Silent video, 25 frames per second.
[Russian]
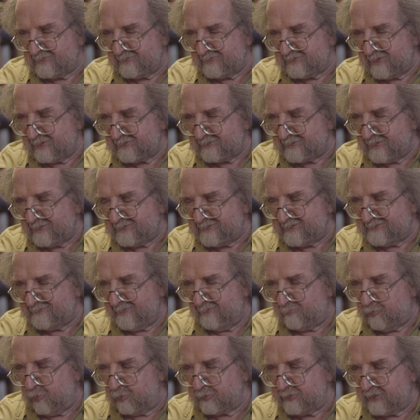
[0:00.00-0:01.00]
так сказать,
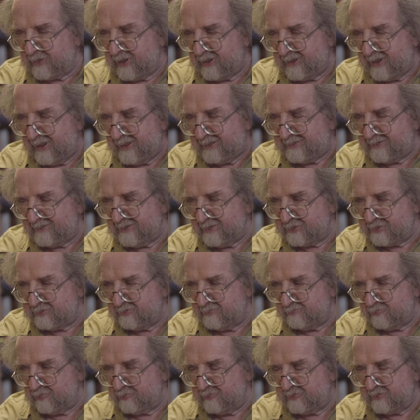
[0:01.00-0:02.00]
свобода какая-то
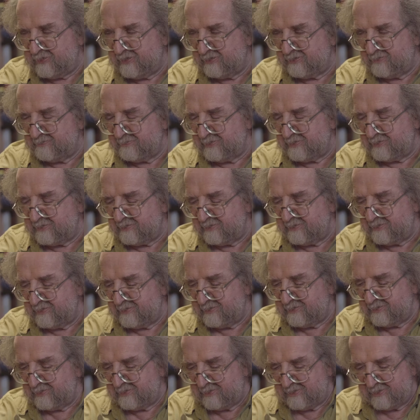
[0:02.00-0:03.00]
начала пульсировать,
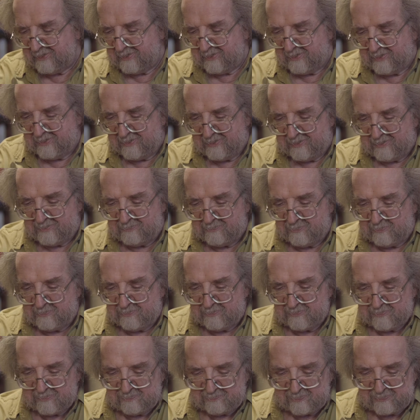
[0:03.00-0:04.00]
и
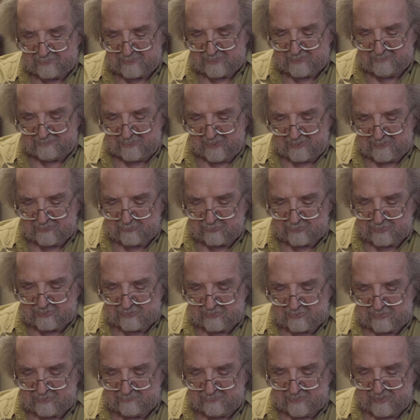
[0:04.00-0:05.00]
ну, постепенно уже
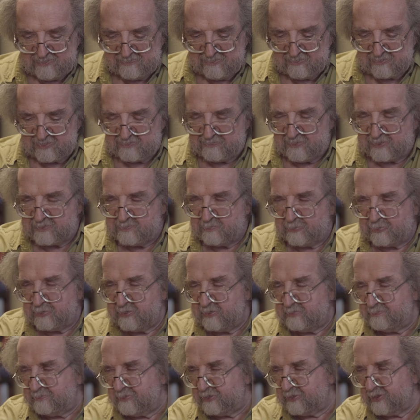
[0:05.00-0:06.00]
появилась
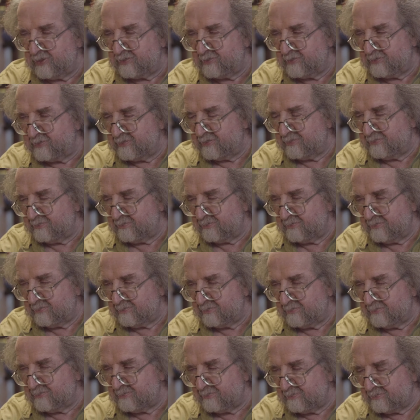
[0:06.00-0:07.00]
возможность печататься
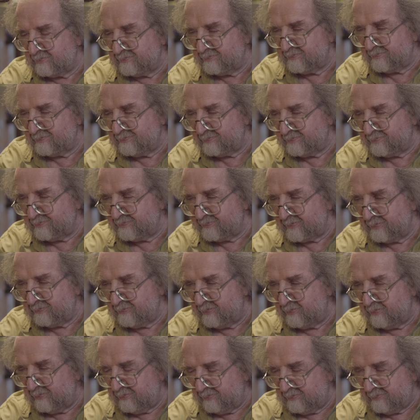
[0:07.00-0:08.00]
в
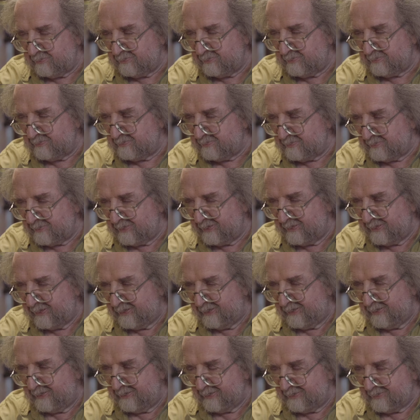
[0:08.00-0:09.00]
такой
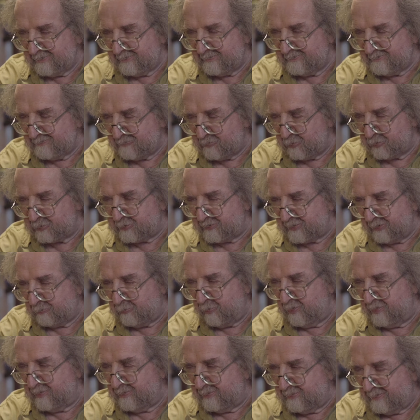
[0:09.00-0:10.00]
тоже
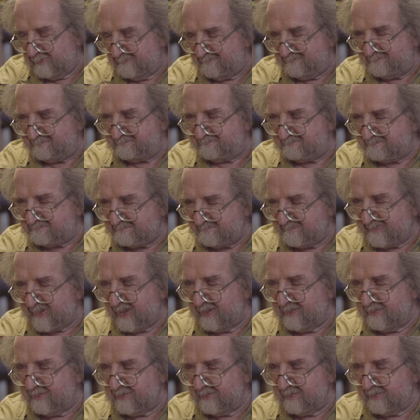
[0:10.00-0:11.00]
такой
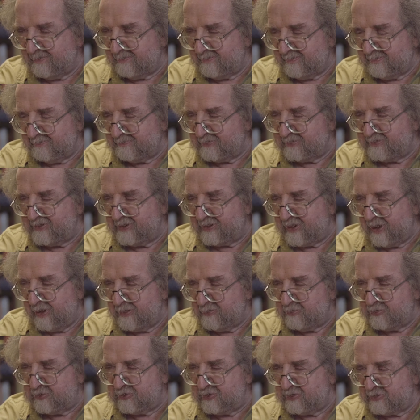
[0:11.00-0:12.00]
э,
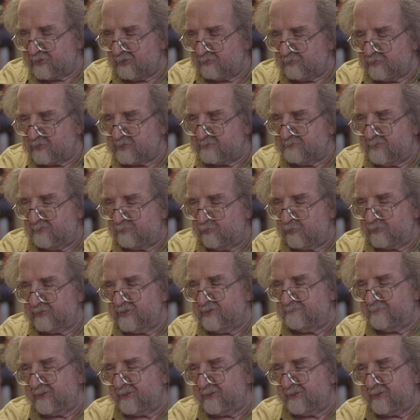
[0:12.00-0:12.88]
возникающей такой свободной